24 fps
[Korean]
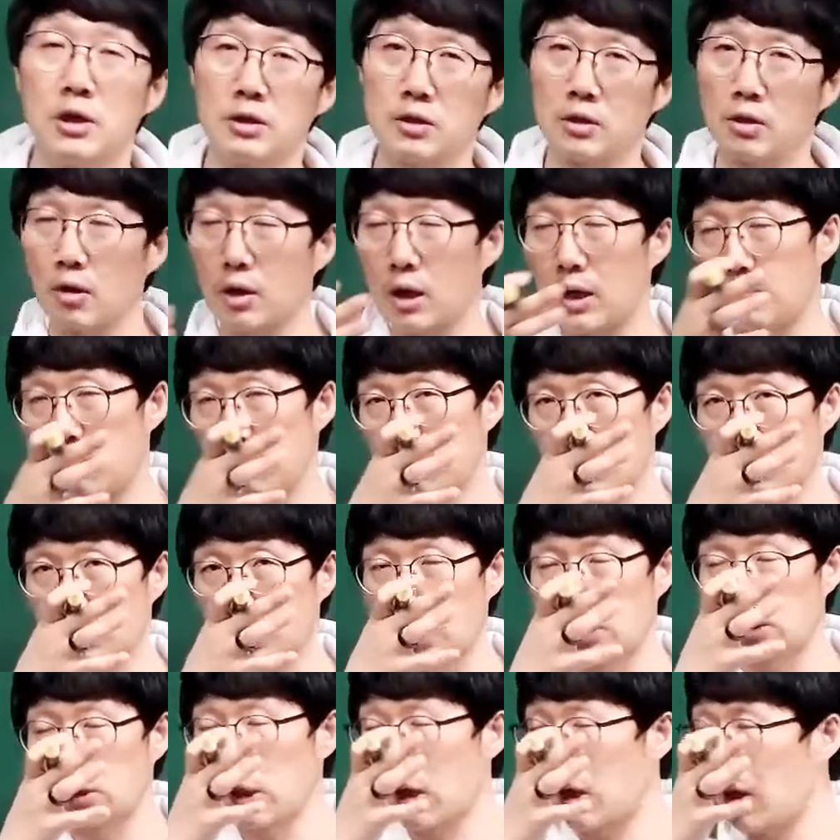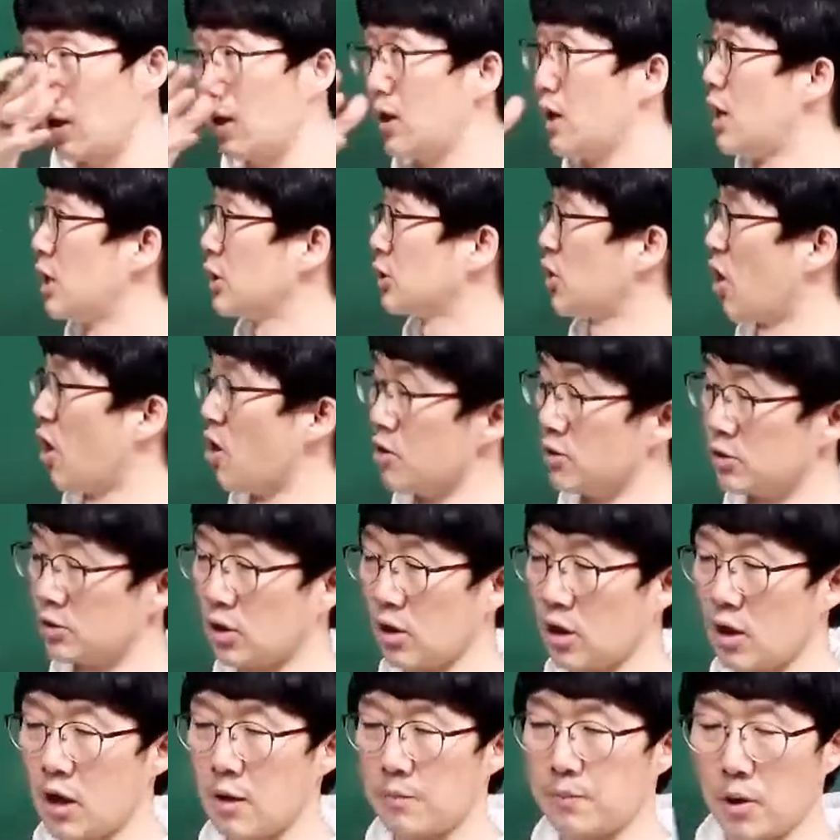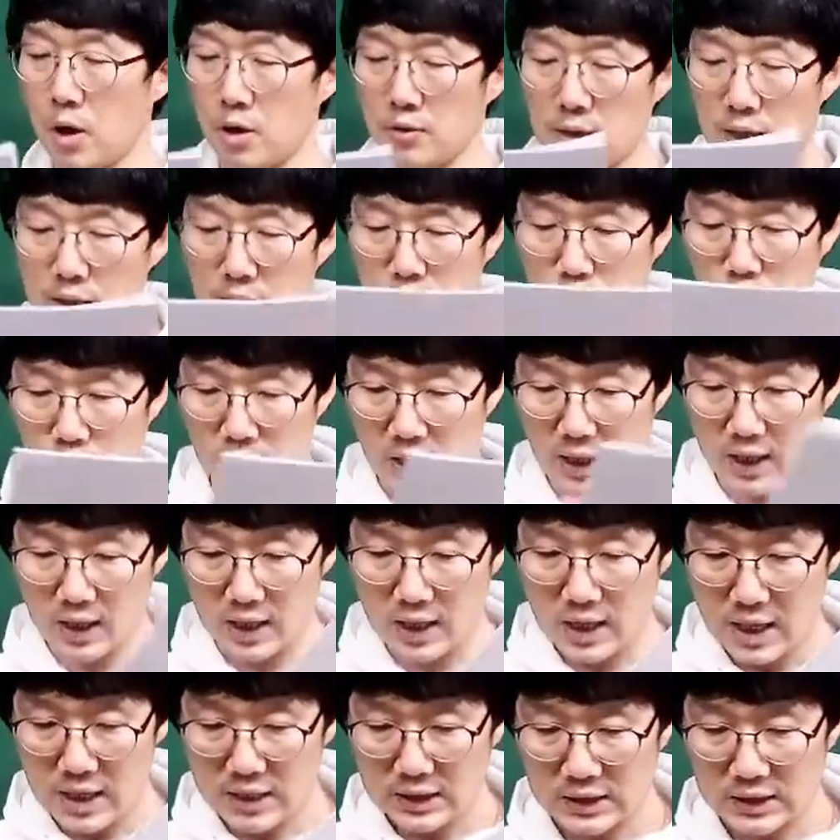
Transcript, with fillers: 들어감을 통해서 정서의 변화를 통해